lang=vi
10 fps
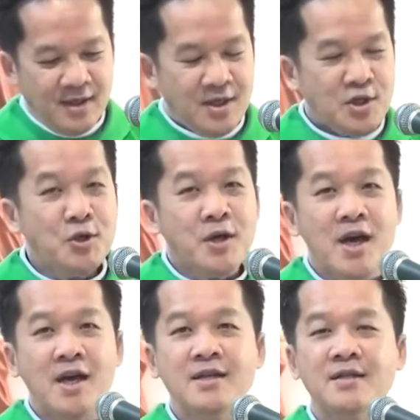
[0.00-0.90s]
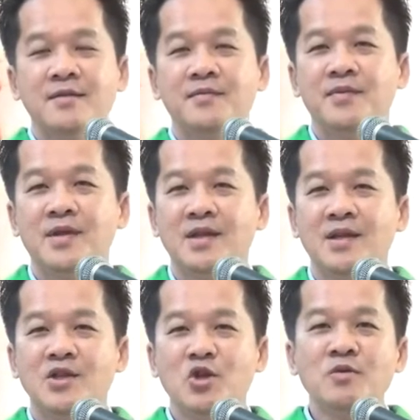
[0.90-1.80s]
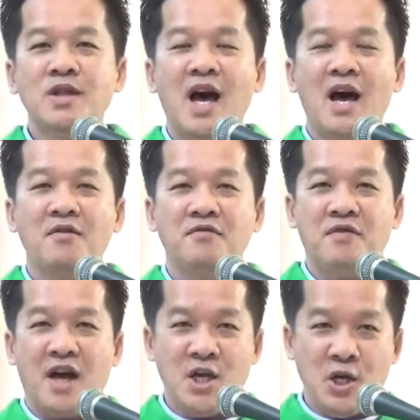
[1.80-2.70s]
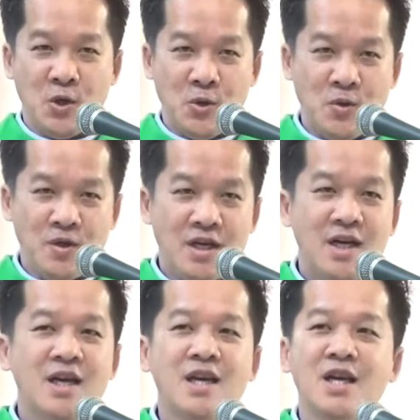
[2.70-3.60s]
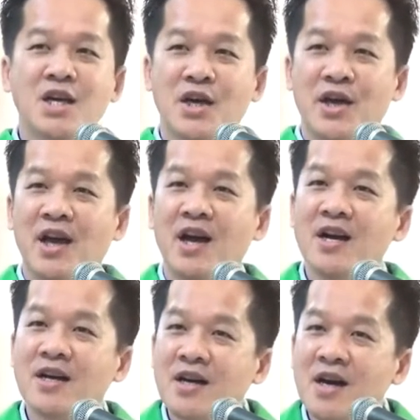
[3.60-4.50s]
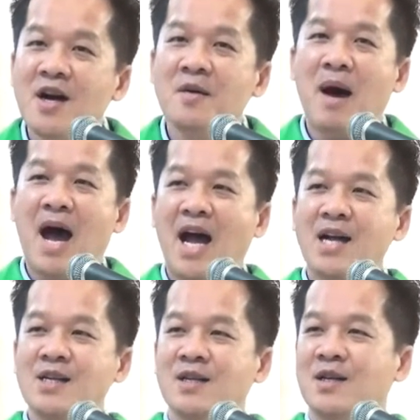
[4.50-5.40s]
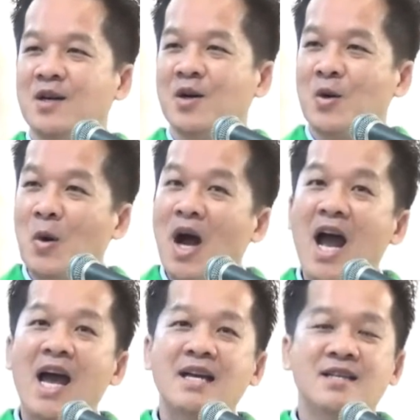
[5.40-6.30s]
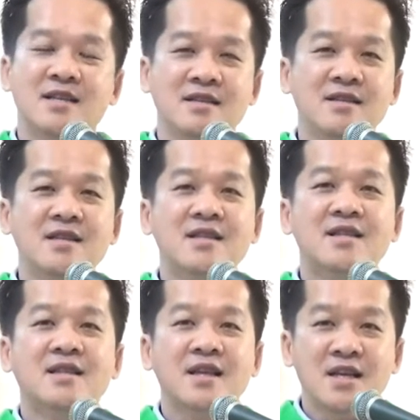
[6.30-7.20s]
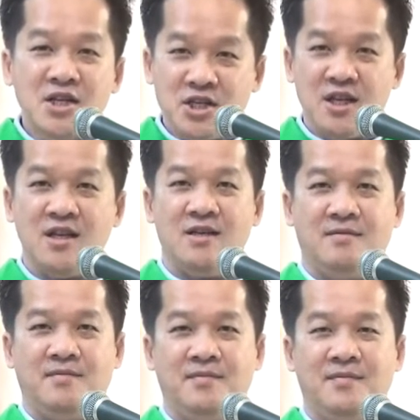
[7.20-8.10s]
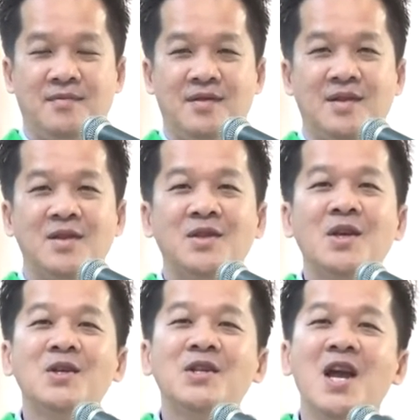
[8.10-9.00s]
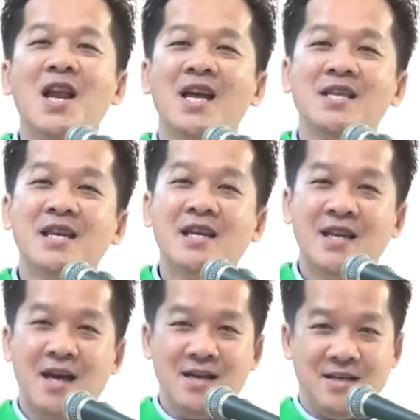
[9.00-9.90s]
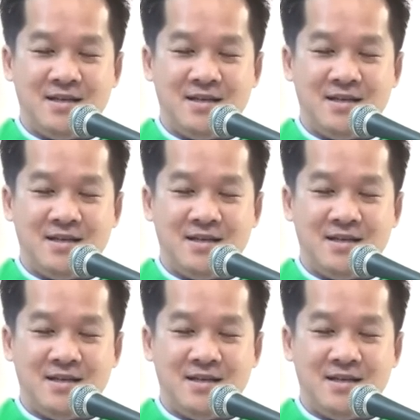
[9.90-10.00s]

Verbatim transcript: Trước hết, chúng ta phải hiểu ý nghĩa cơ bản của 2 chữ tiên tri. Tiên tri là gì đấy?